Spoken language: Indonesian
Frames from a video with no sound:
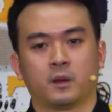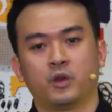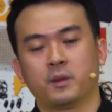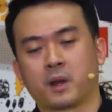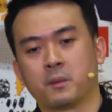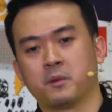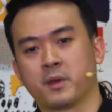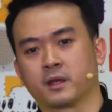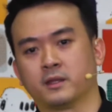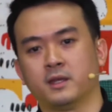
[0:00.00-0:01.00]
Kemudian
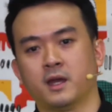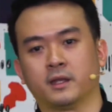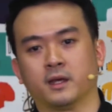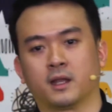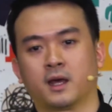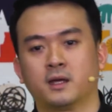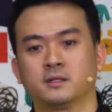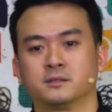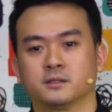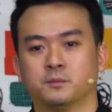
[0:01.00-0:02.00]
problem yang ketiga adalah
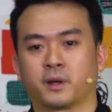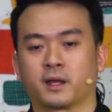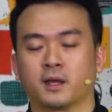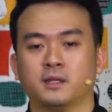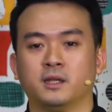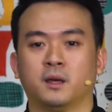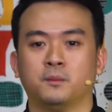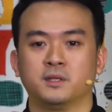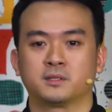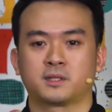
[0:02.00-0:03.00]
mereka
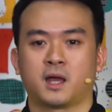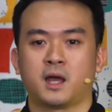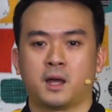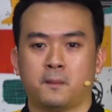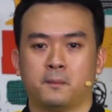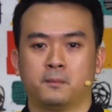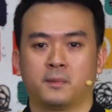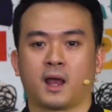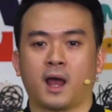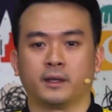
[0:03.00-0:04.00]
tidak bisa
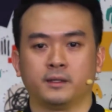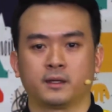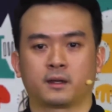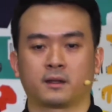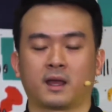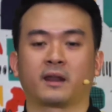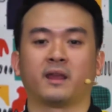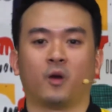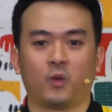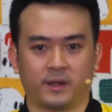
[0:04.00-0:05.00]
meng-hire
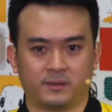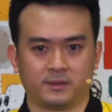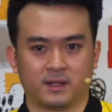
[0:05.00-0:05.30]
karyawan